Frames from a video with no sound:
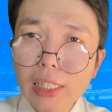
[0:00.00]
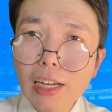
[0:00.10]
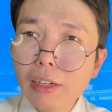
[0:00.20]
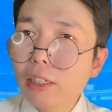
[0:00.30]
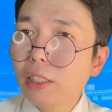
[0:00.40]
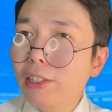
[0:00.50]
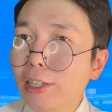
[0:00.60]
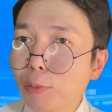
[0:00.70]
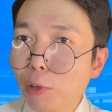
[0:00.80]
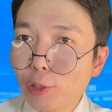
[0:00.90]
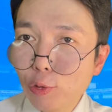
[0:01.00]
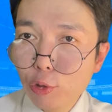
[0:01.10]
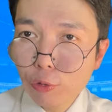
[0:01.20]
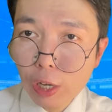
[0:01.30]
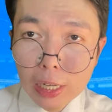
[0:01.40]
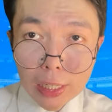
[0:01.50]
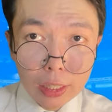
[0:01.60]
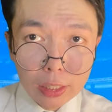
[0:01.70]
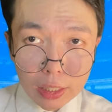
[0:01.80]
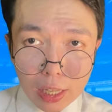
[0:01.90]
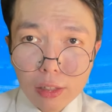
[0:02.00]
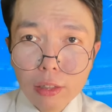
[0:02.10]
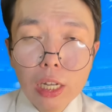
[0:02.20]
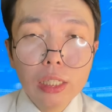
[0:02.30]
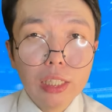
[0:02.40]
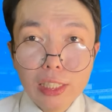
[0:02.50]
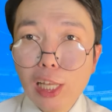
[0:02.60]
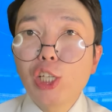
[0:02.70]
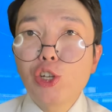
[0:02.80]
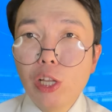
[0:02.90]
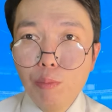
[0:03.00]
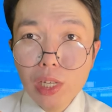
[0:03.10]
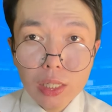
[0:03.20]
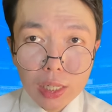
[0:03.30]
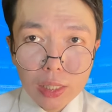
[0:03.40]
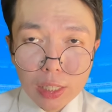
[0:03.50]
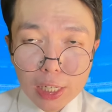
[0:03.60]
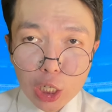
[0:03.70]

и так как Денис Мацуев стал достаточно медийной